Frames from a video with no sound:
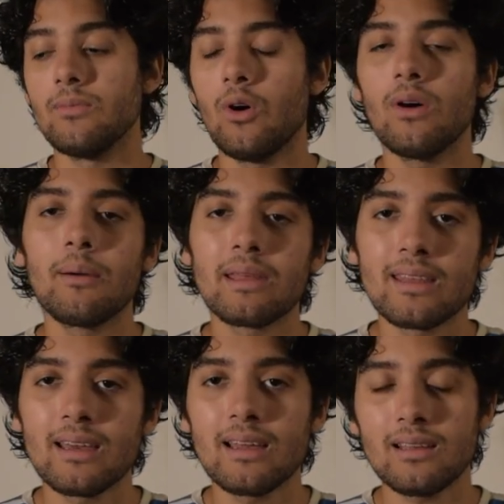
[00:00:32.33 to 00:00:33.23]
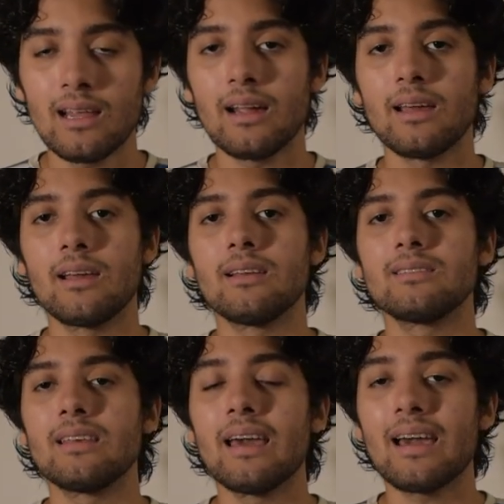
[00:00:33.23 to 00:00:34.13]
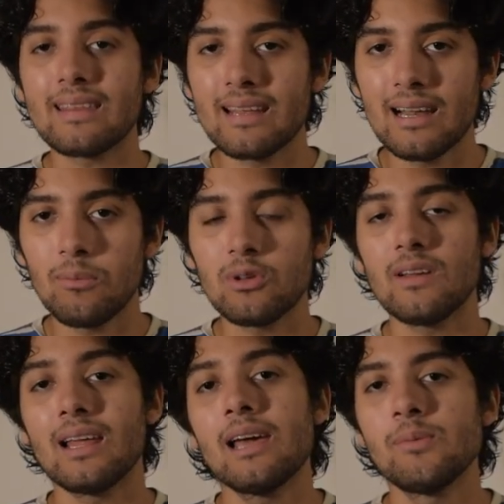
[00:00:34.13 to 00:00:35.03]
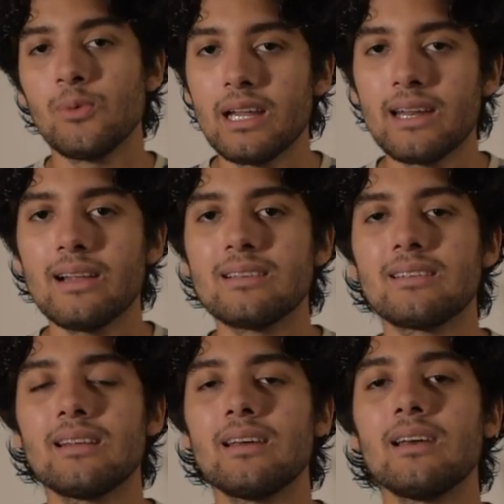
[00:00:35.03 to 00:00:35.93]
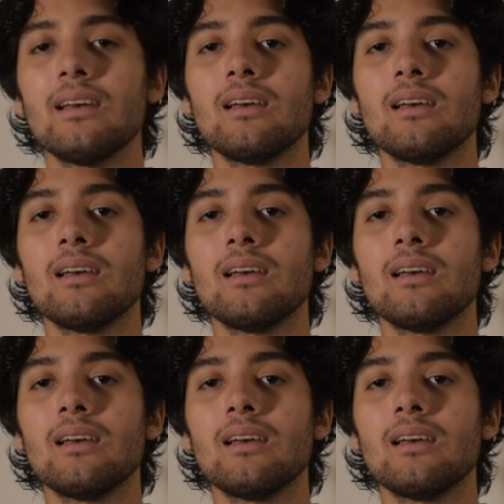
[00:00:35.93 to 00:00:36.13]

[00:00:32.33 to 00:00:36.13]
obviamente, eh, si es que tienen la posibilidad y pueden ir al cine,